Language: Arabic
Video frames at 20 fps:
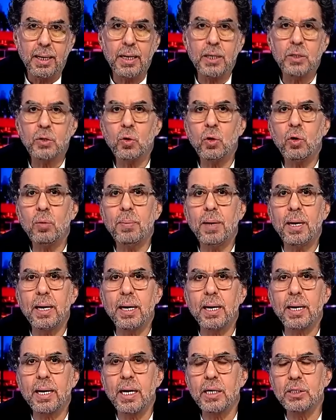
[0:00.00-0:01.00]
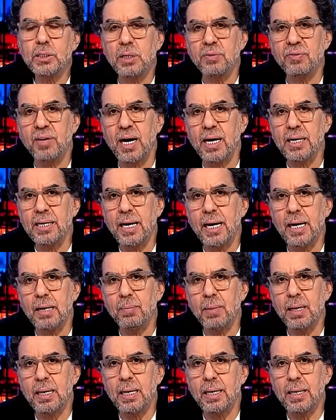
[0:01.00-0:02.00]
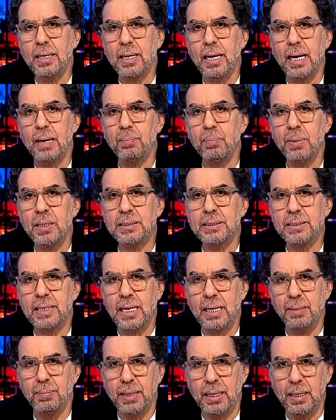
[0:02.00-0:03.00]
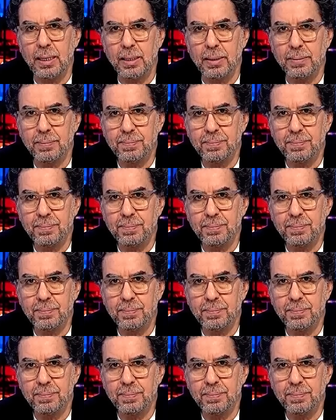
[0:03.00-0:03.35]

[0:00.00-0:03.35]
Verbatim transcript: التهمه كشف عنها الملاك عباس كامل